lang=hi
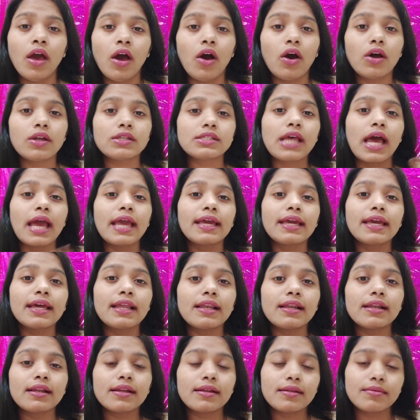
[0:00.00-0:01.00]
और साइकिल
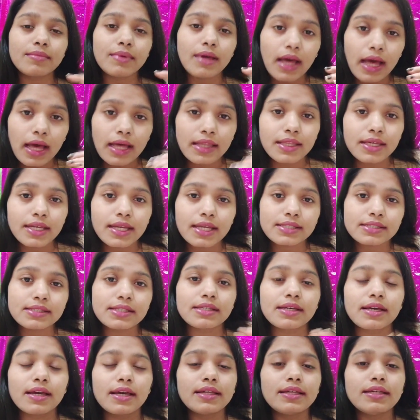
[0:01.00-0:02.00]
में आधे रास्ते
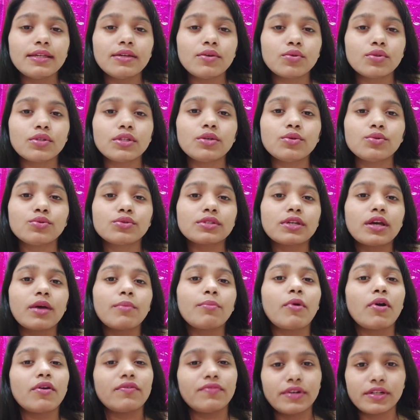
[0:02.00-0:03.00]
गई होती है उसका
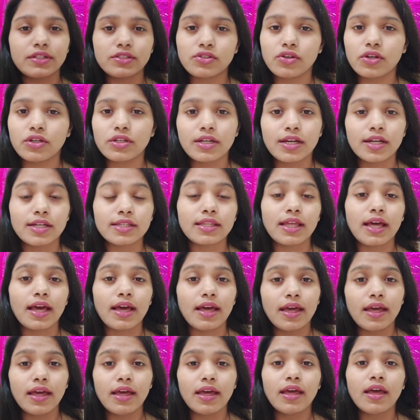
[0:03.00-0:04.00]
बॉयफ्रेंड ज्वाइन करता
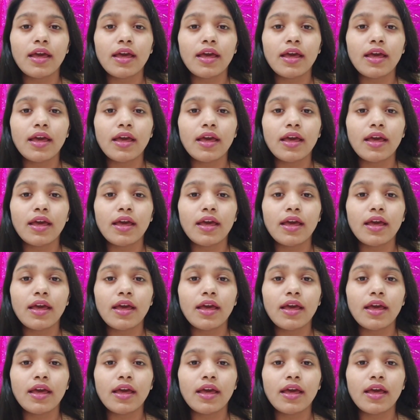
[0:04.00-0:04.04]
है